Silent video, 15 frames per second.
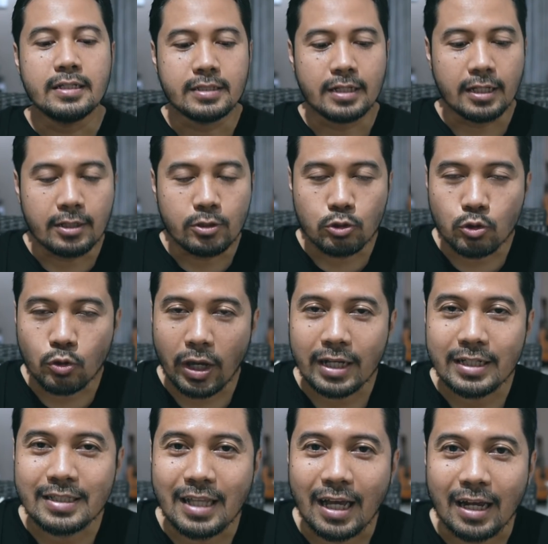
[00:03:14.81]
Jadi Suzuki
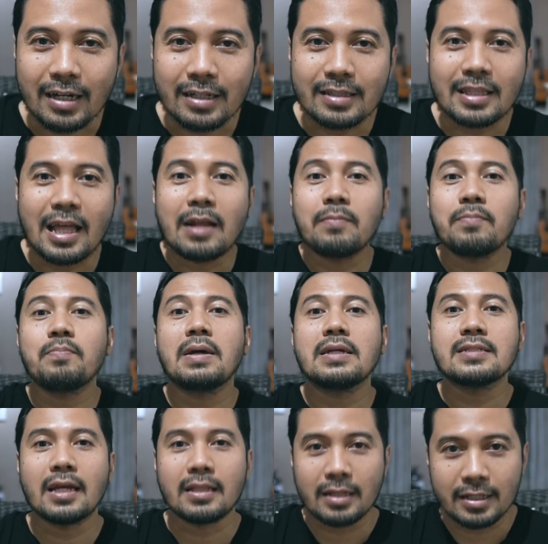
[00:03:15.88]
X-Star tanpa
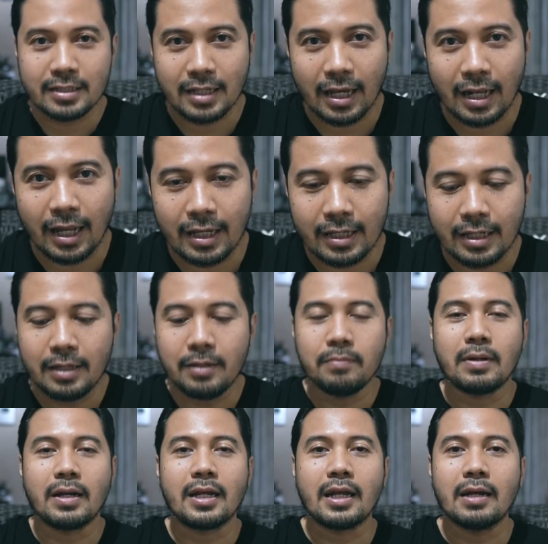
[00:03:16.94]
Satrit sekali lagi
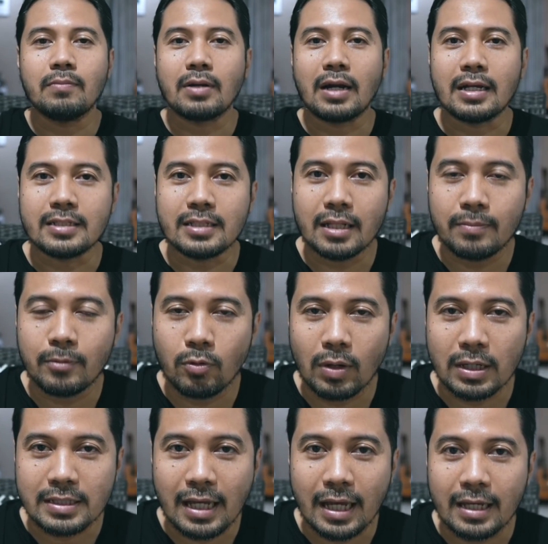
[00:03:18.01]
mereka berhasil
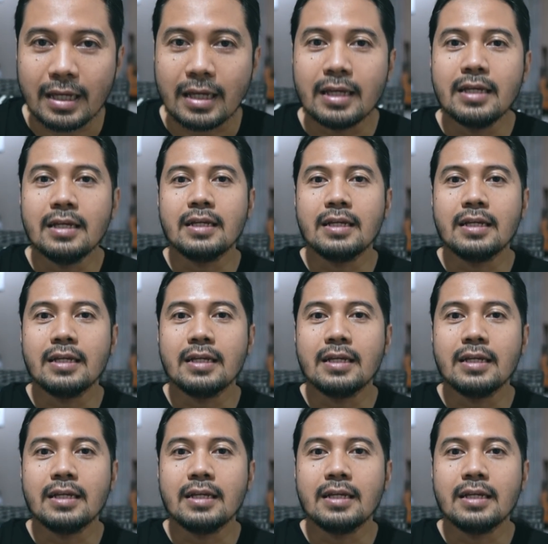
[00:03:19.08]
menguasai.